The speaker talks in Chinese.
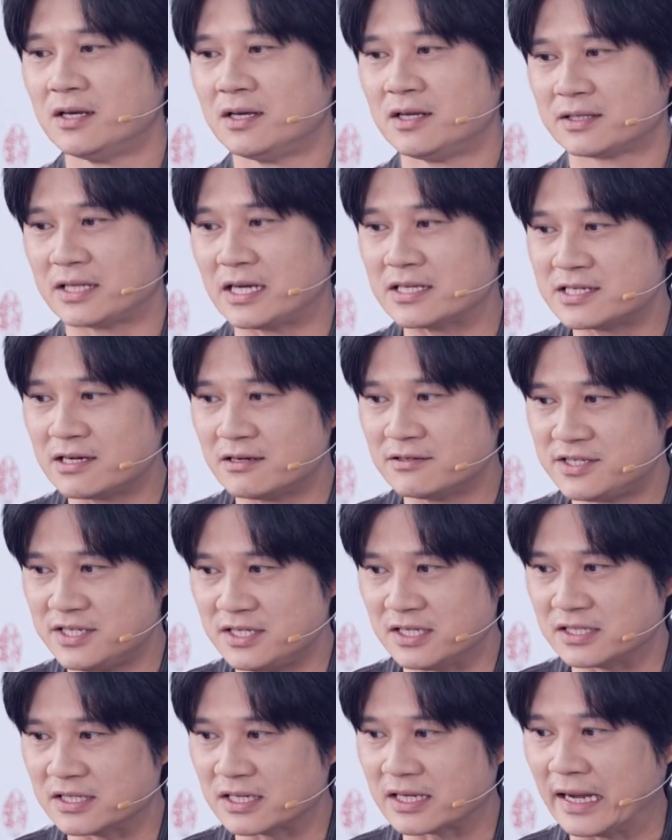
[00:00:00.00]
大家要记
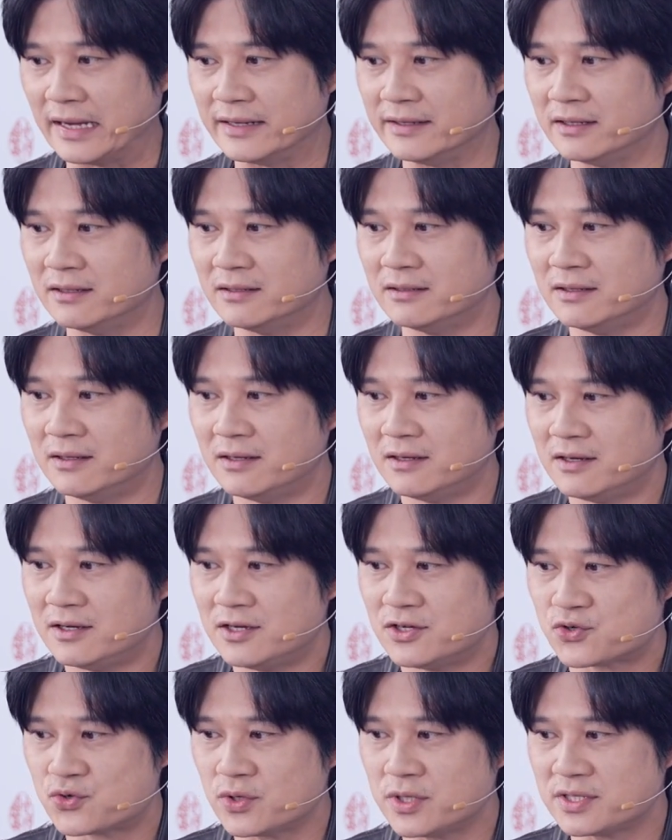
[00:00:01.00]
得这个概念。
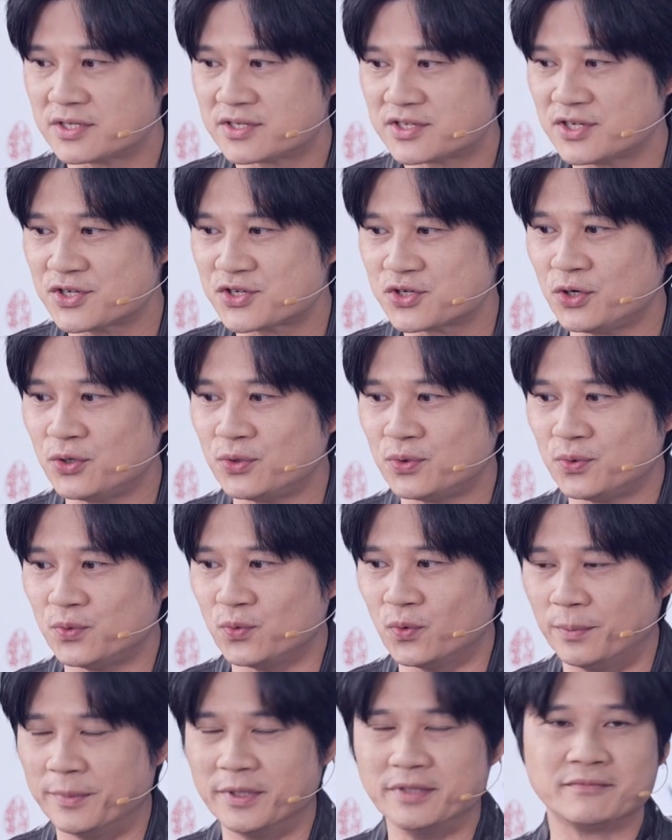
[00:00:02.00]
所以这时候
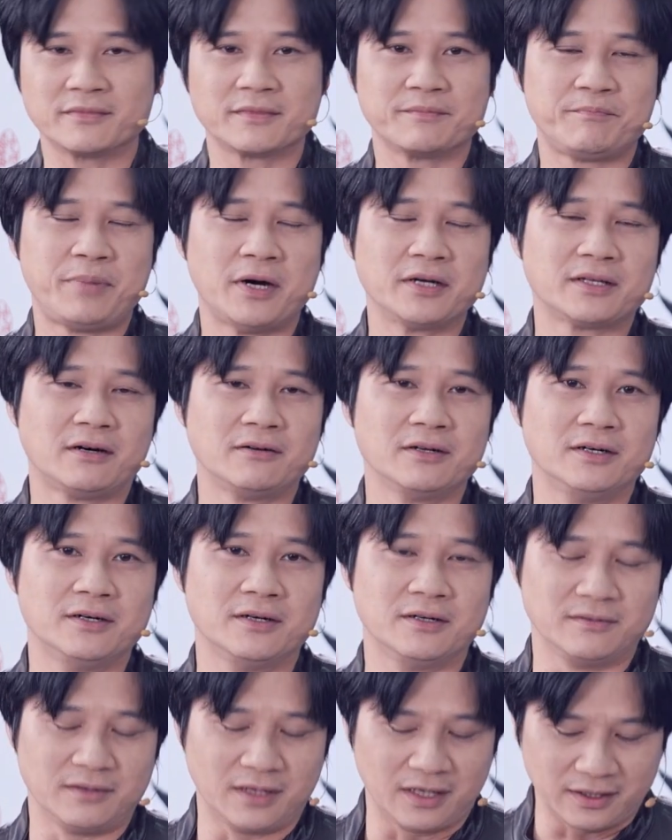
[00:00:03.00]
我们碰到
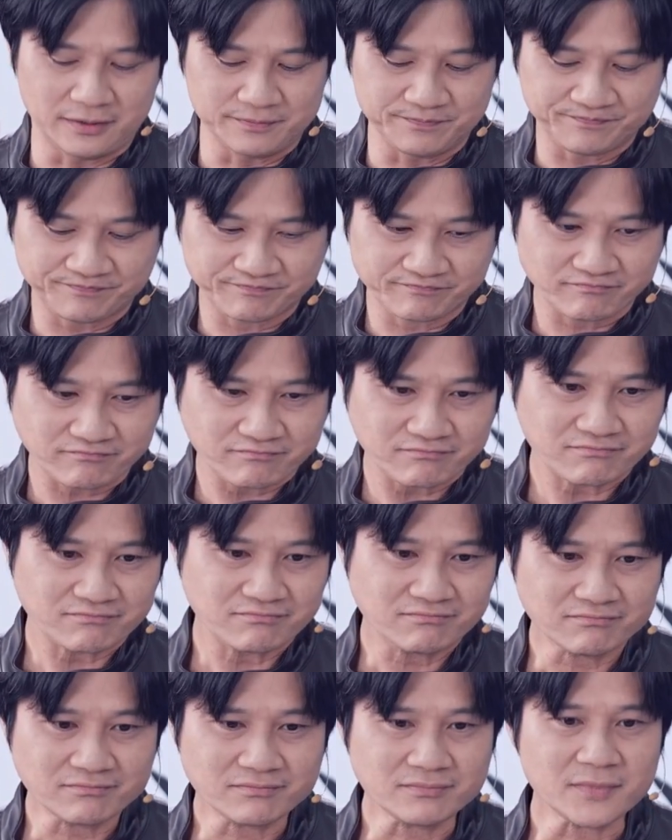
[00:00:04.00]
了嗯、呃，
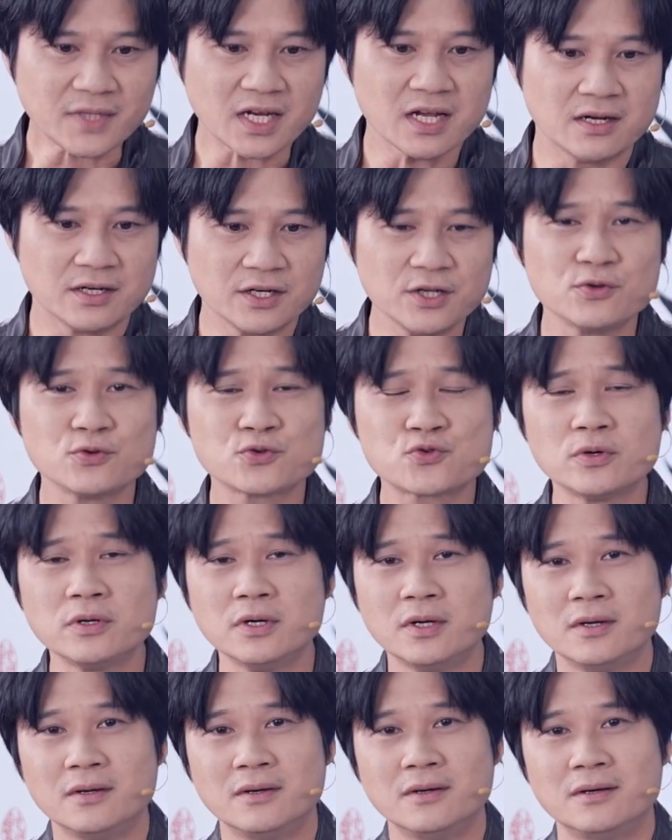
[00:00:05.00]
例如说
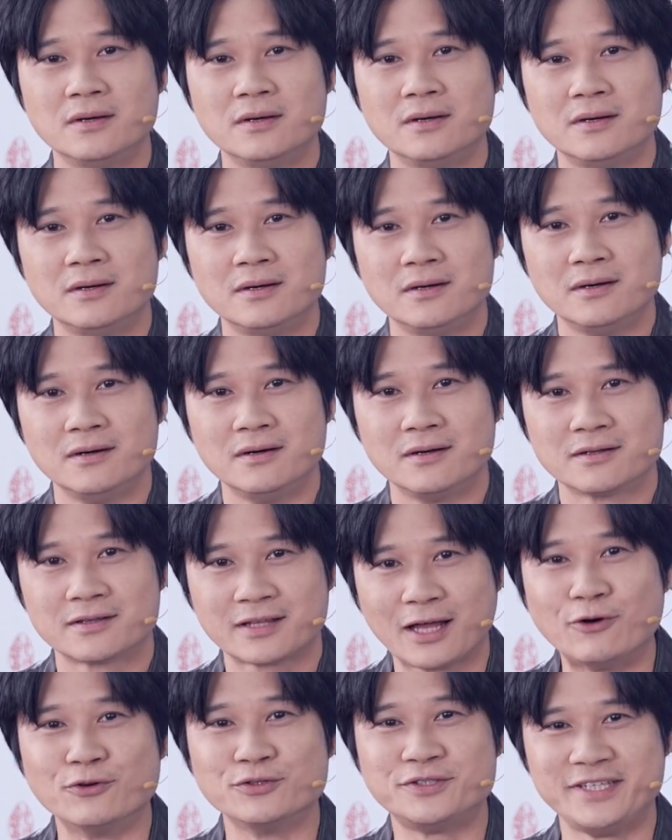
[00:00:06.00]

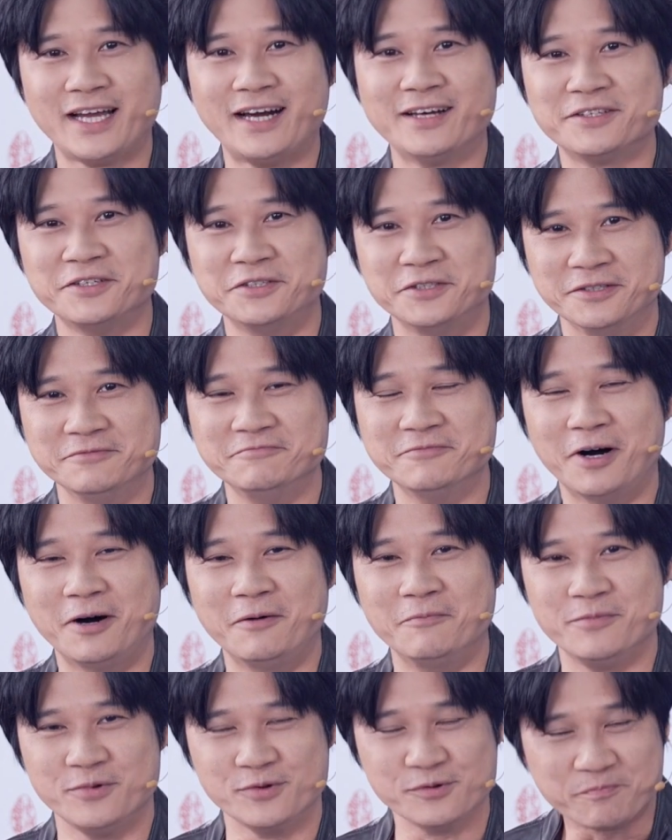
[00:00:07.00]
道家的人啊、
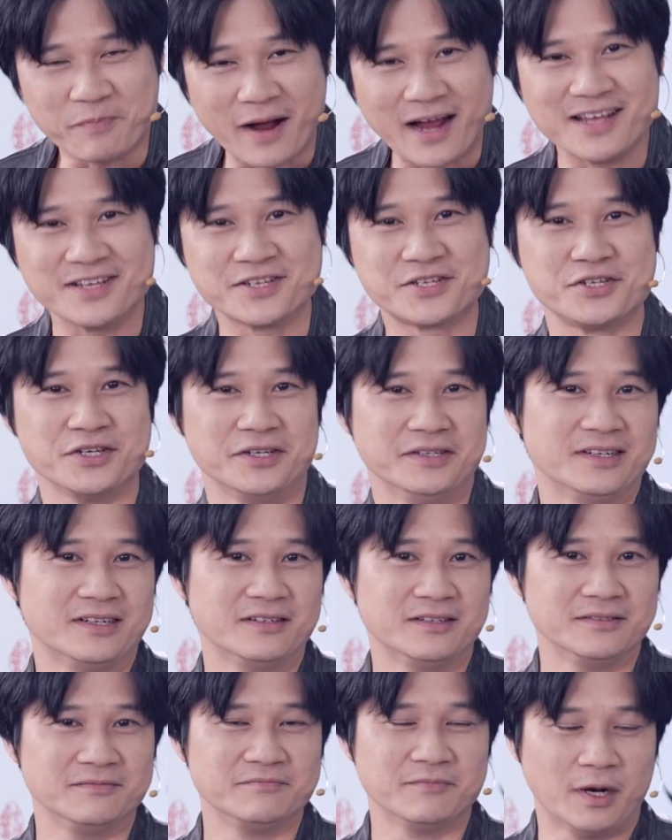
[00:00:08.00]
哦，比如拜神的
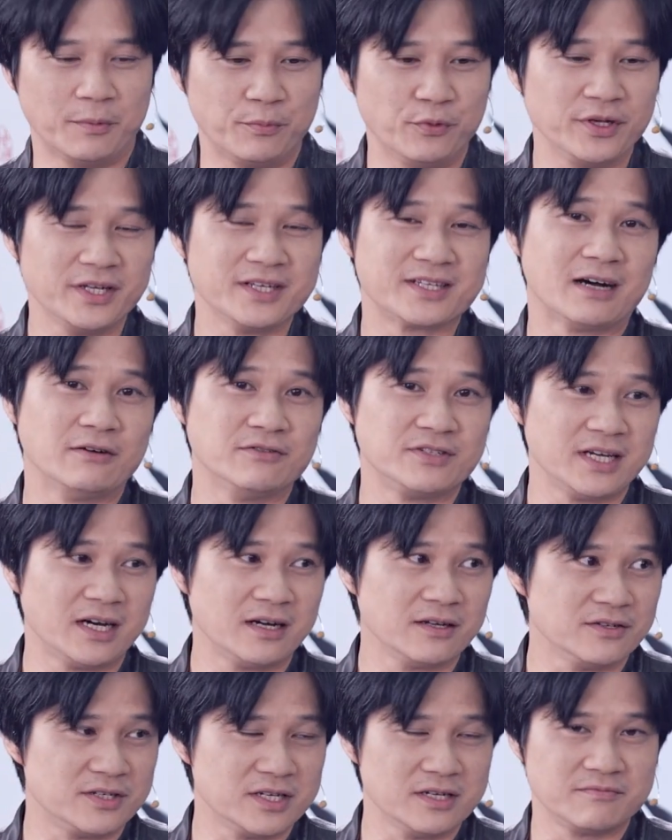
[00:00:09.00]
人啊、哦，不一定道家，
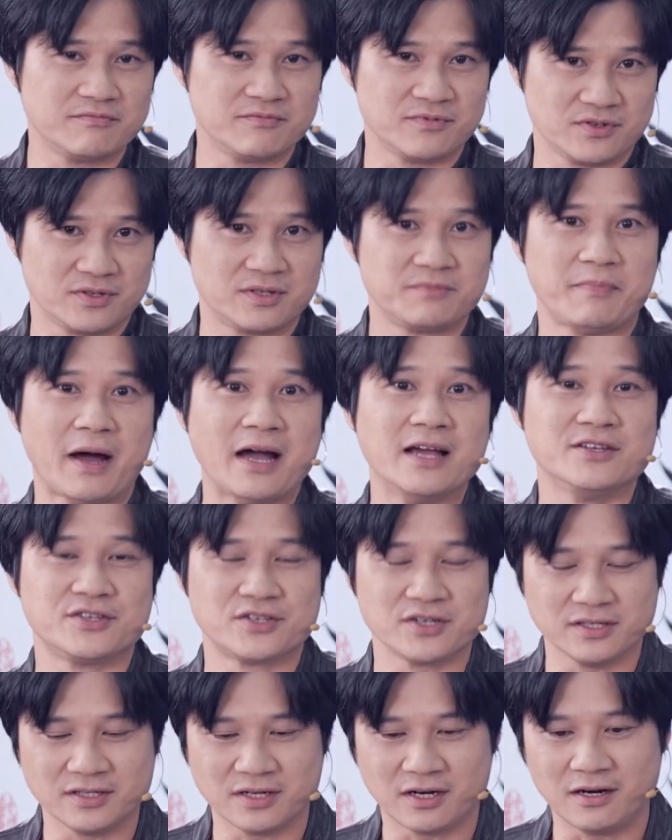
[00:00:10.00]
有些拜
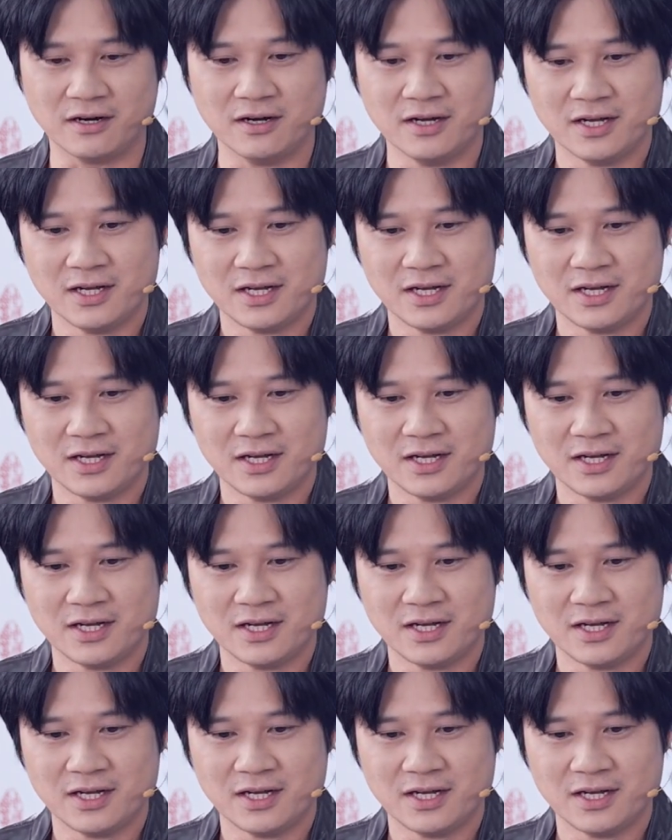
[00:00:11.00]
神的啊、哦。